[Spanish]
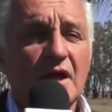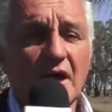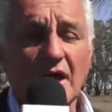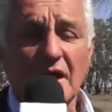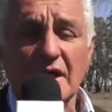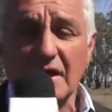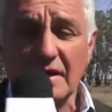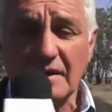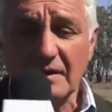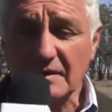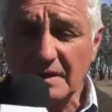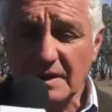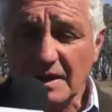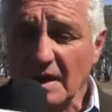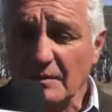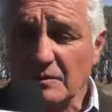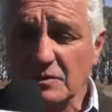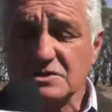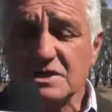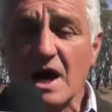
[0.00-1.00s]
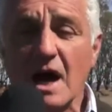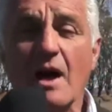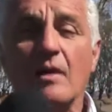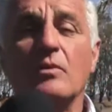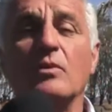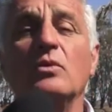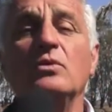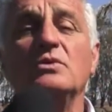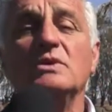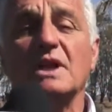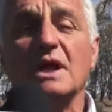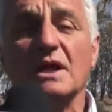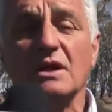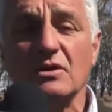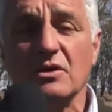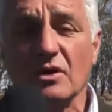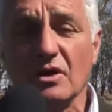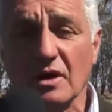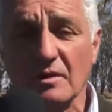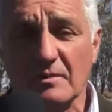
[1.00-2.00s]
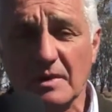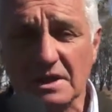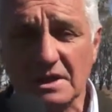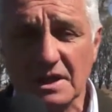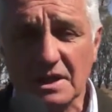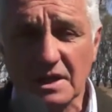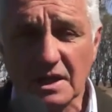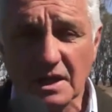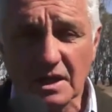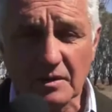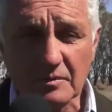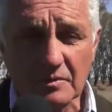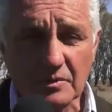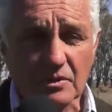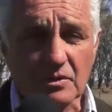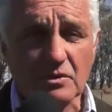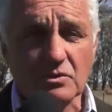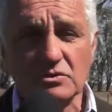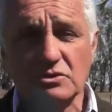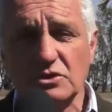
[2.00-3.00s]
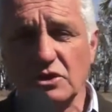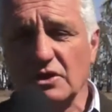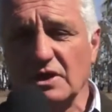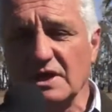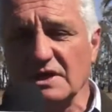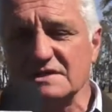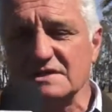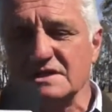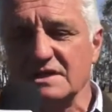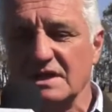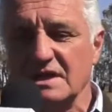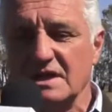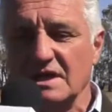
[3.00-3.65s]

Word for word: eh, digamos, abundan los remates de reproductores,